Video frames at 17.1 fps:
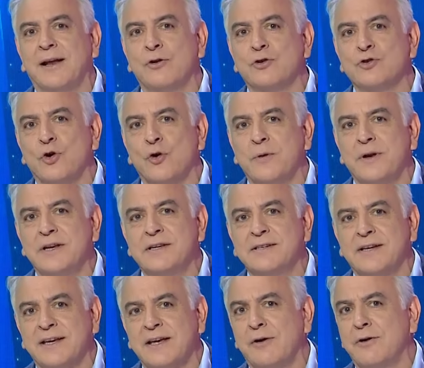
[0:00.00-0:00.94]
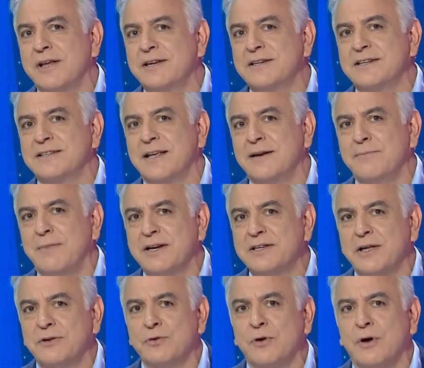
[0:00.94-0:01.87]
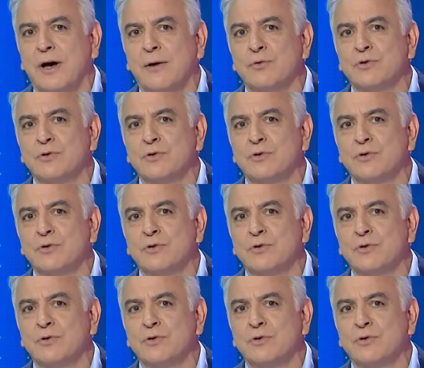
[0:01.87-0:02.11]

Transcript: a los jóvenes que ahora se están marchando a